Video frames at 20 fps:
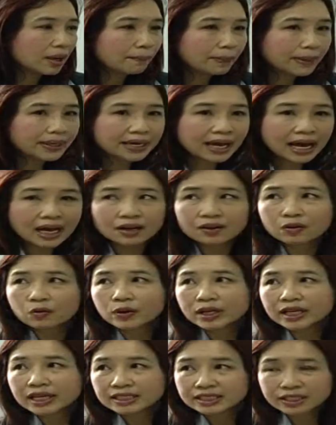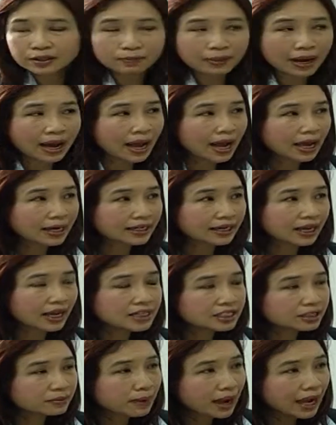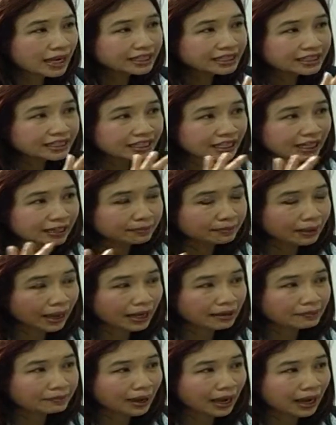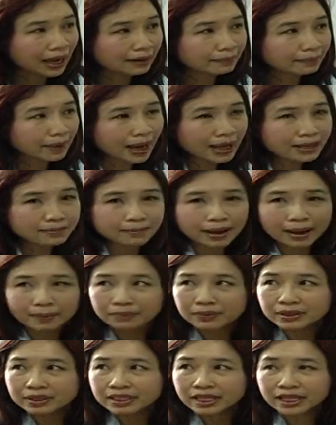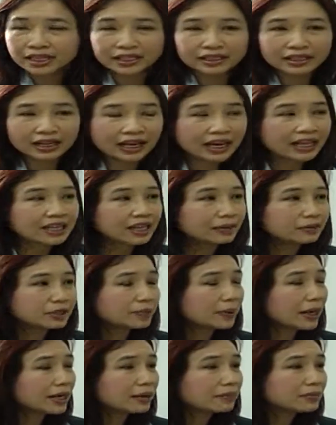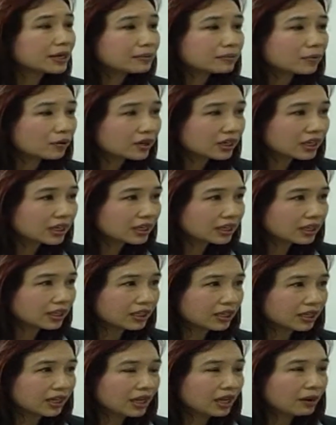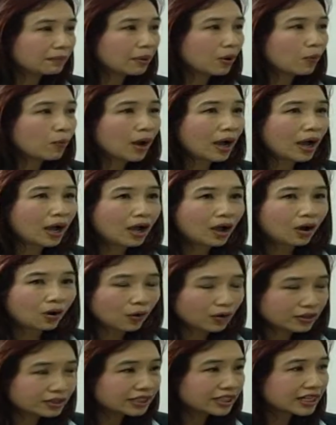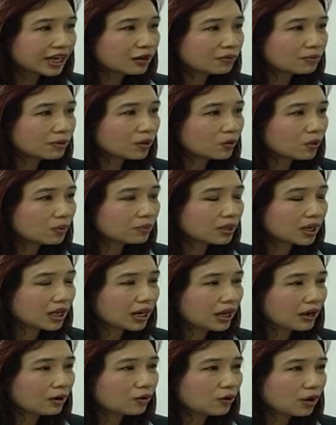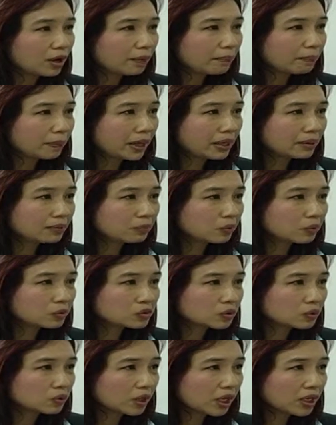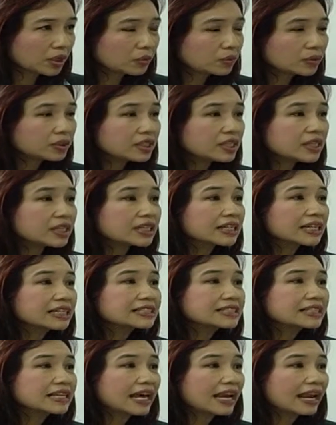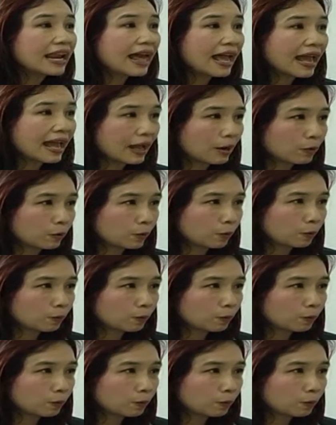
ไปนั่งคุยกับชาวบ้าน ให้ชาวบ้านเขียนแผนผังไม้แมปหรือเขียนอะไรชาวบ้านทำได้หมดเลย เพราะว่าคนที่เข้ามาร่วมกับเราเป็นผู้สูงอายุที่เกษียณแล้ว